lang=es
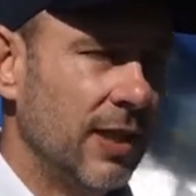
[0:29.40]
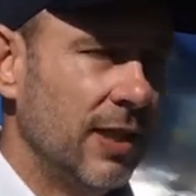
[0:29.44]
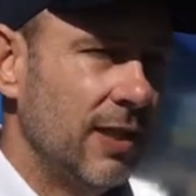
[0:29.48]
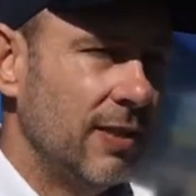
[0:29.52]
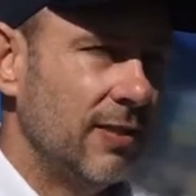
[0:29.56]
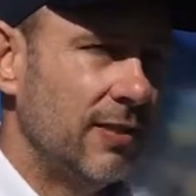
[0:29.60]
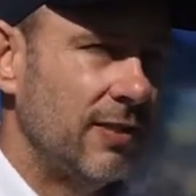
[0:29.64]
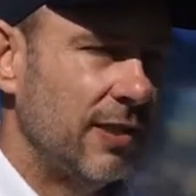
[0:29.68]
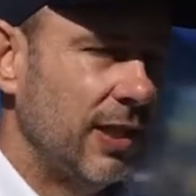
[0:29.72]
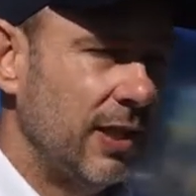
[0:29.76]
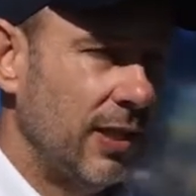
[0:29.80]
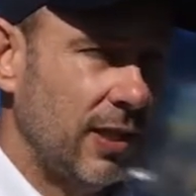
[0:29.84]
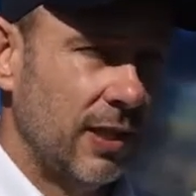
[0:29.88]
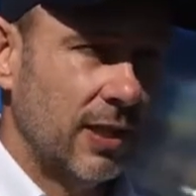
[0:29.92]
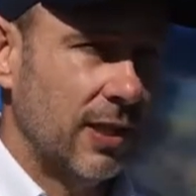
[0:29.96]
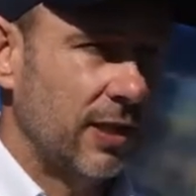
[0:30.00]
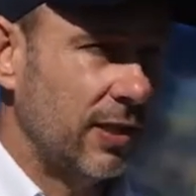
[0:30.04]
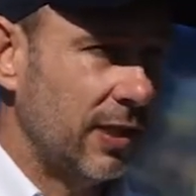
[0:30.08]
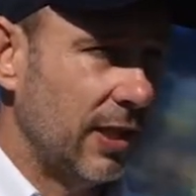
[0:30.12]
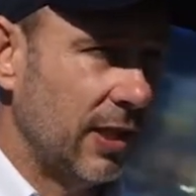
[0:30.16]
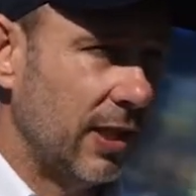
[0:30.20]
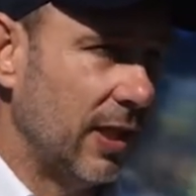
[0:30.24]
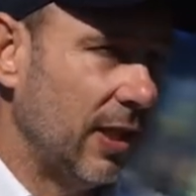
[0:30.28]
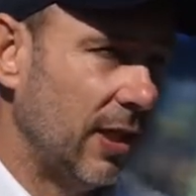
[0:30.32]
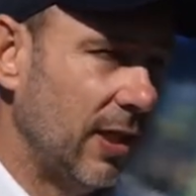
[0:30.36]
sin
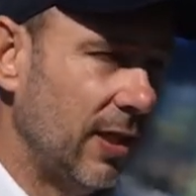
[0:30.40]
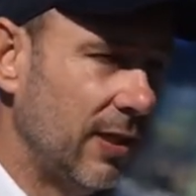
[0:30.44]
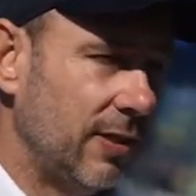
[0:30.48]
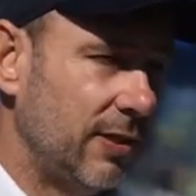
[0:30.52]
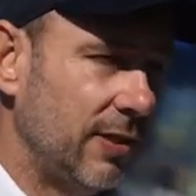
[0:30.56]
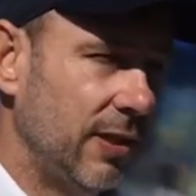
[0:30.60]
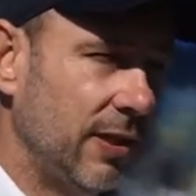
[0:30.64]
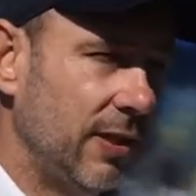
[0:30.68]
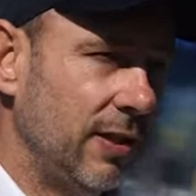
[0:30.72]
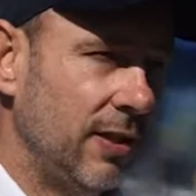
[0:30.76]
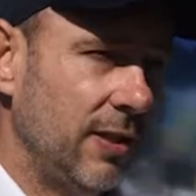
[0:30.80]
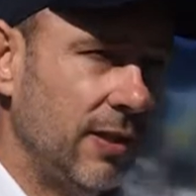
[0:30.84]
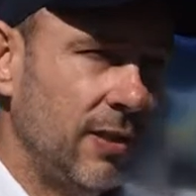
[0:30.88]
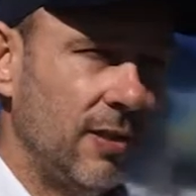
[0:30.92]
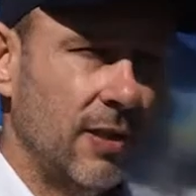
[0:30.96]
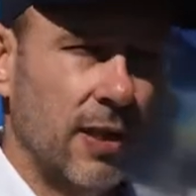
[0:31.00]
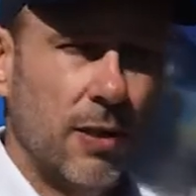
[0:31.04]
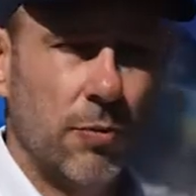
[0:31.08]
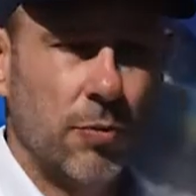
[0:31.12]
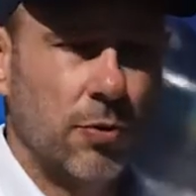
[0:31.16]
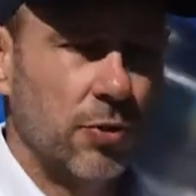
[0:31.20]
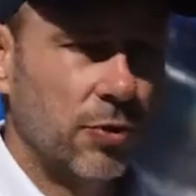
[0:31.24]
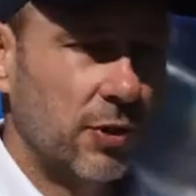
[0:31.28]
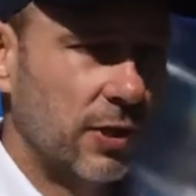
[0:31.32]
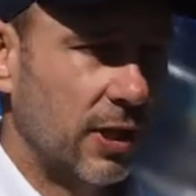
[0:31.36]
castigarlas, sin
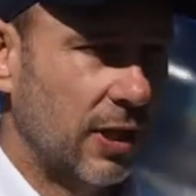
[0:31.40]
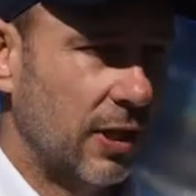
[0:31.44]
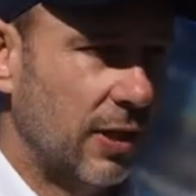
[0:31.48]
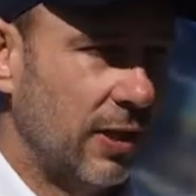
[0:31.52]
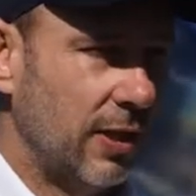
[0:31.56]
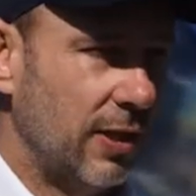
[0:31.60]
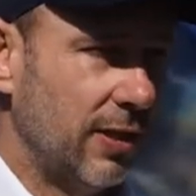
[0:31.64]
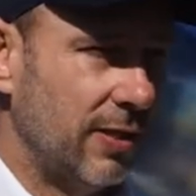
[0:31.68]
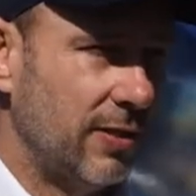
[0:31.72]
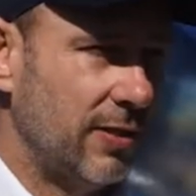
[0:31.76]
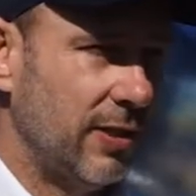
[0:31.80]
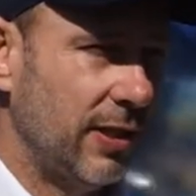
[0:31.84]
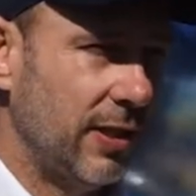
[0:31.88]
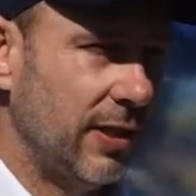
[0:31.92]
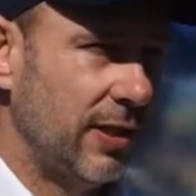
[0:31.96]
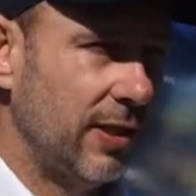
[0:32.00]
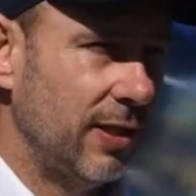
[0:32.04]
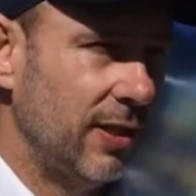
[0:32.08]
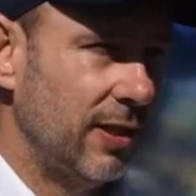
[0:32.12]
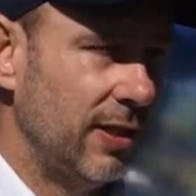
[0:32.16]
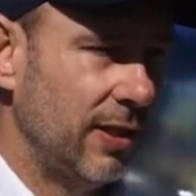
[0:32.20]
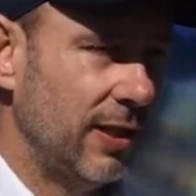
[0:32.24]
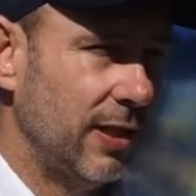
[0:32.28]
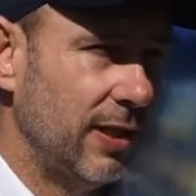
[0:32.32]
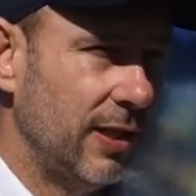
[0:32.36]
abollarlas, sin
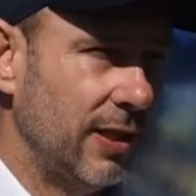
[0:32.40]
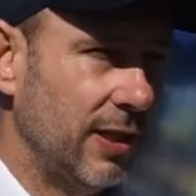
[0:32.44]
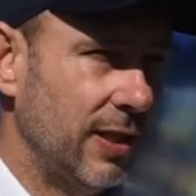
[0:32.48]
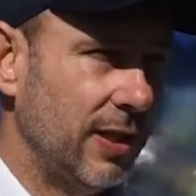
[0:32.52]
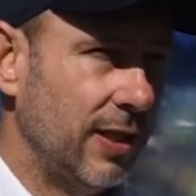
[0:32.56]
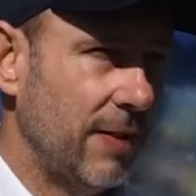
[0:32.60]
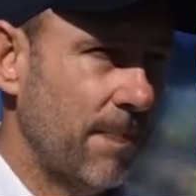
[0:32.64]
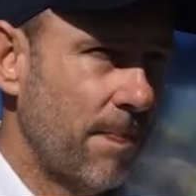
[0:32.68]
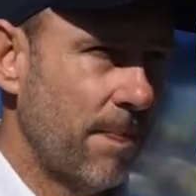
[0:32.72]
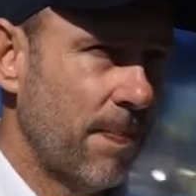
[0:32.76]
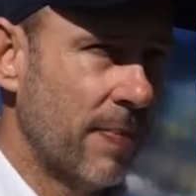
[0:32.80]
este.